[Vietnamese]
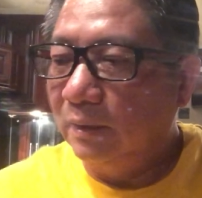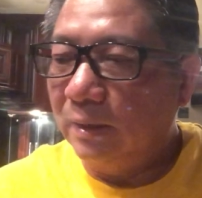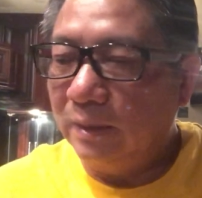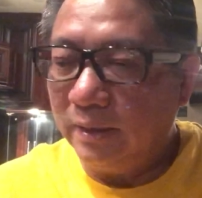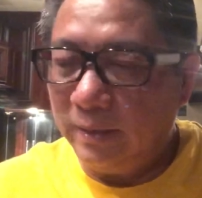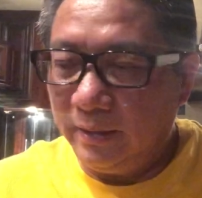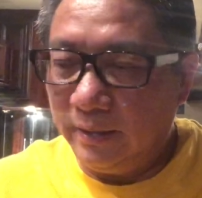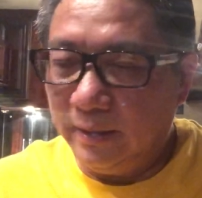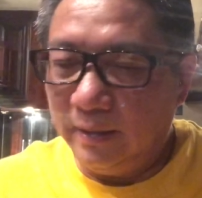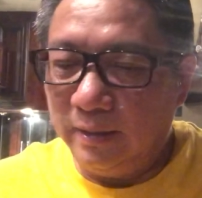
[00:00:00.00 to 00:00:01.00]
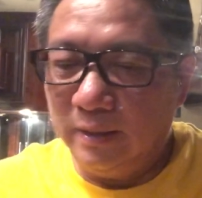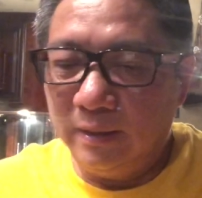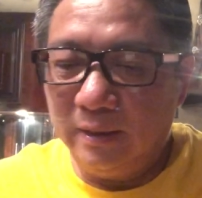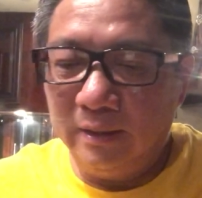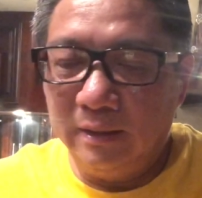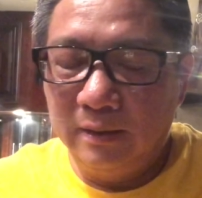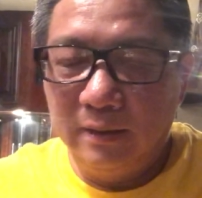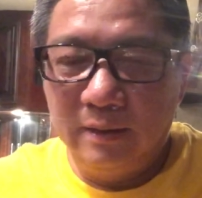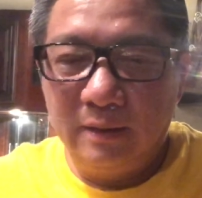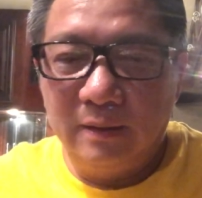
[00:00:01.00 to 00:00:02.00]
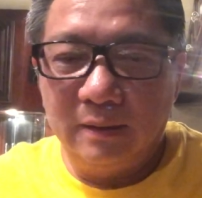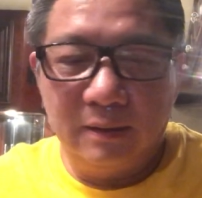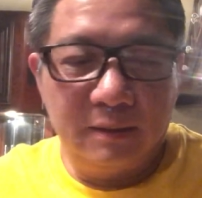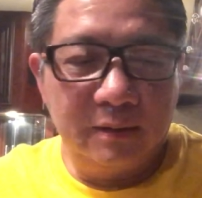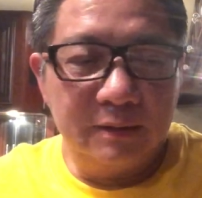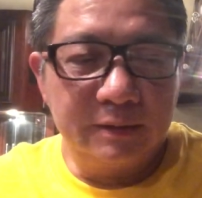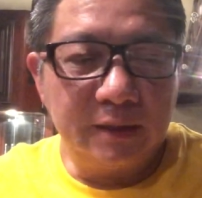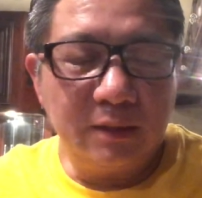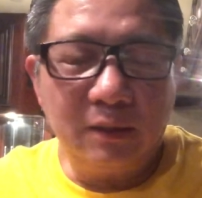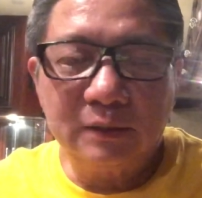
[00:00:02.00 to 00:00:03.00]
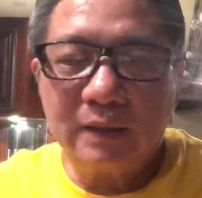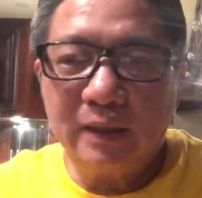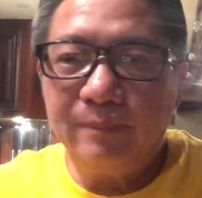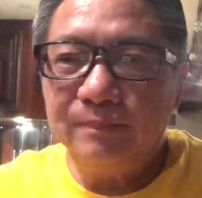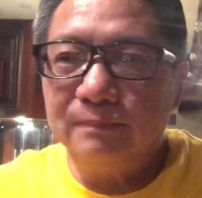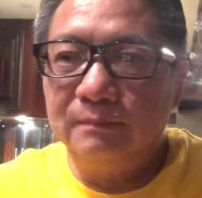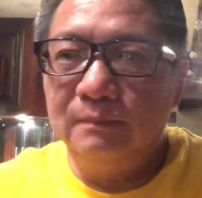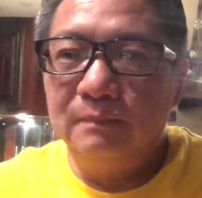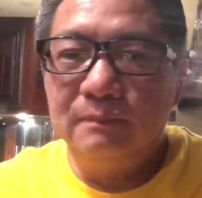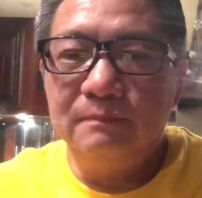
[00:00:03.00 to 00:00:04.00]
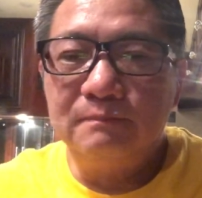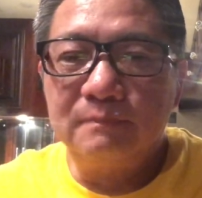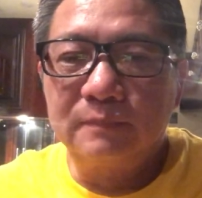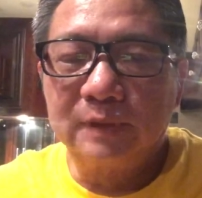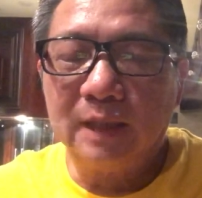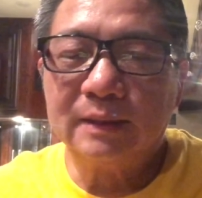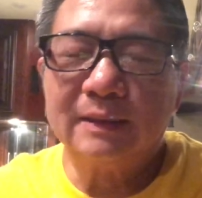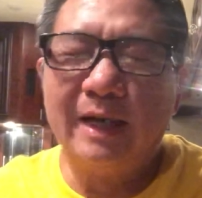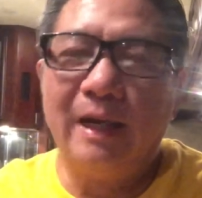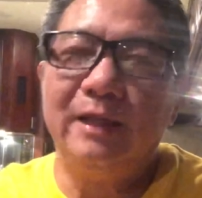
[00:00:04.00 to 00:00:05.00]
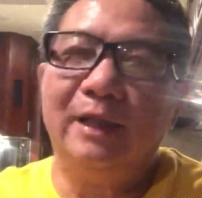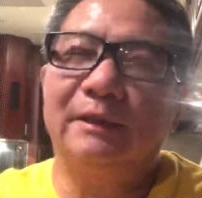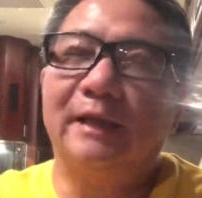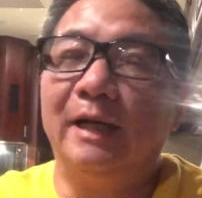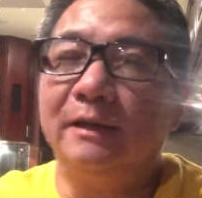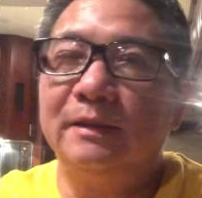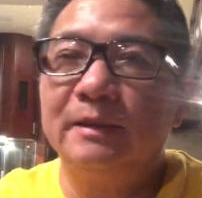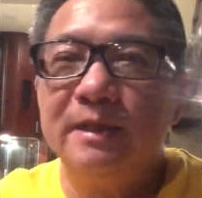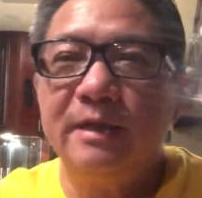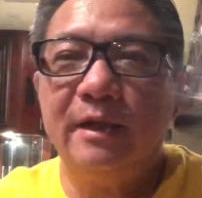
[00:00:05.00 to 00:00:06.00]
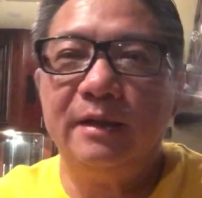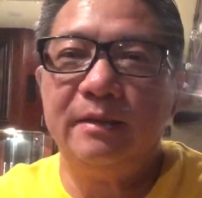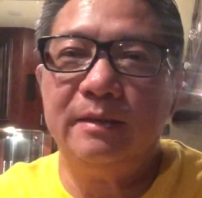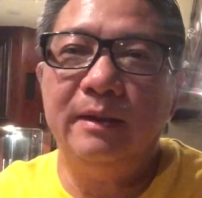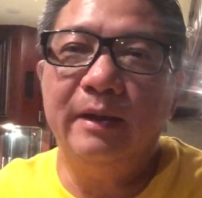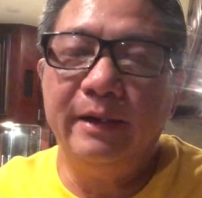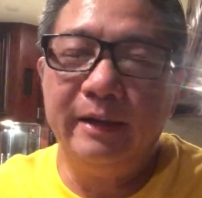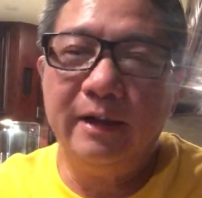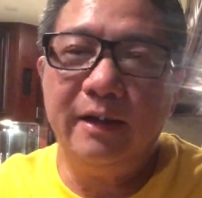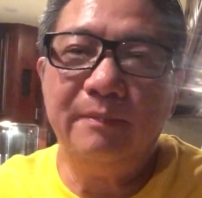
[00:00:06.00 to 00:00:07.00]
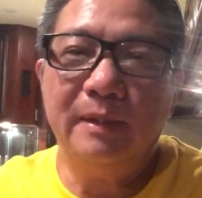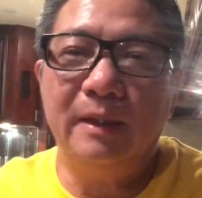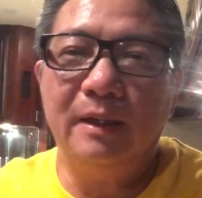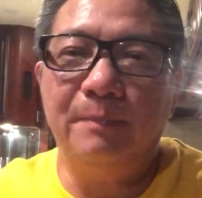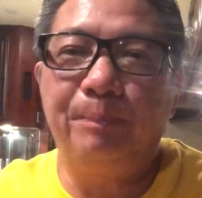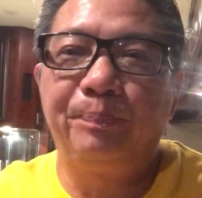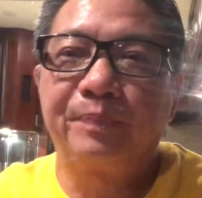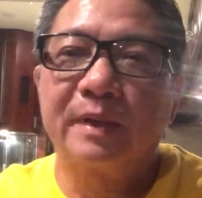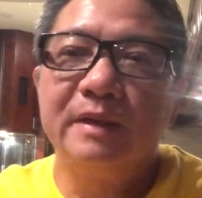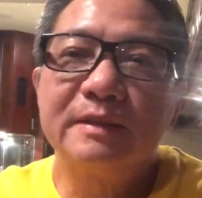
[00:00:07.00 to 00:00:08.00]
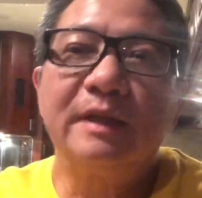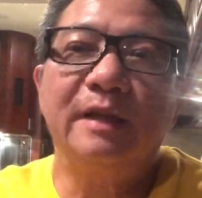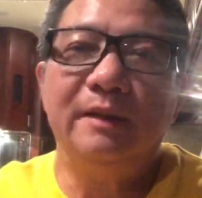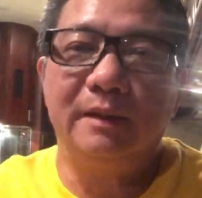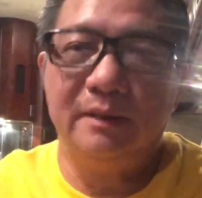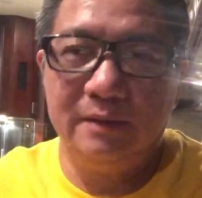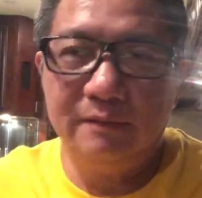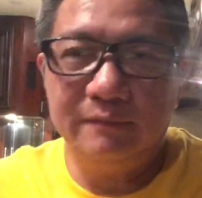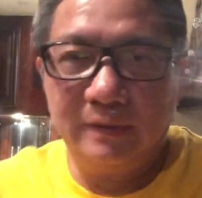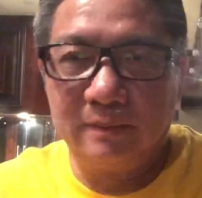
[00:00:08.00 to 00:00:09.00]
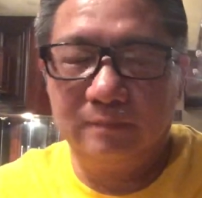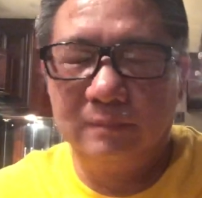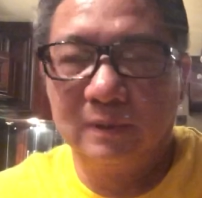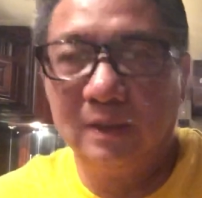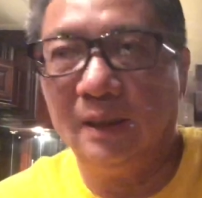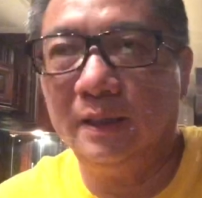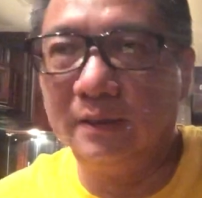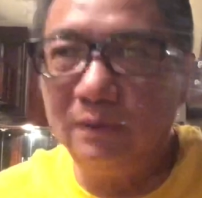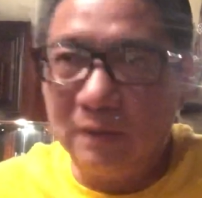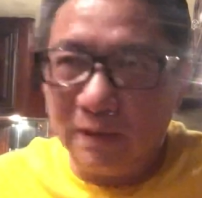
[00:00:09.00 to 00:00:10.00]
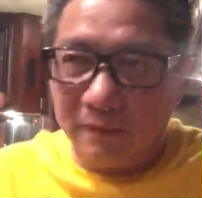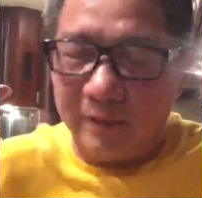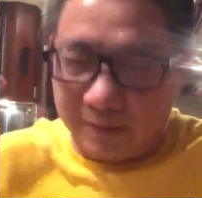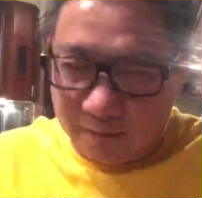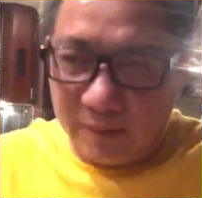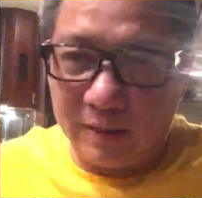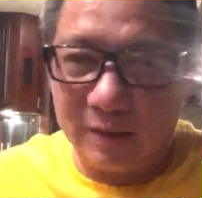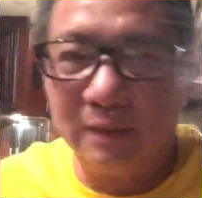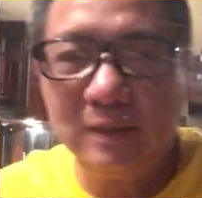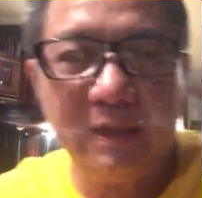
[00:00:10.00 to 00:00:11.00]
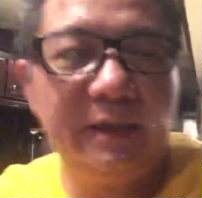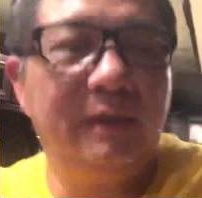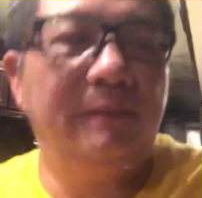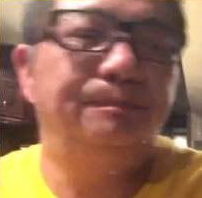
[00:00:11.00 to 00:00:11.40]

thì uh, sẽ đón tiếp tất cả nhân tài trên thế giới về để mà xây dựng lên nước Việt đó là cái luồng hào quang đó là nói vậy đó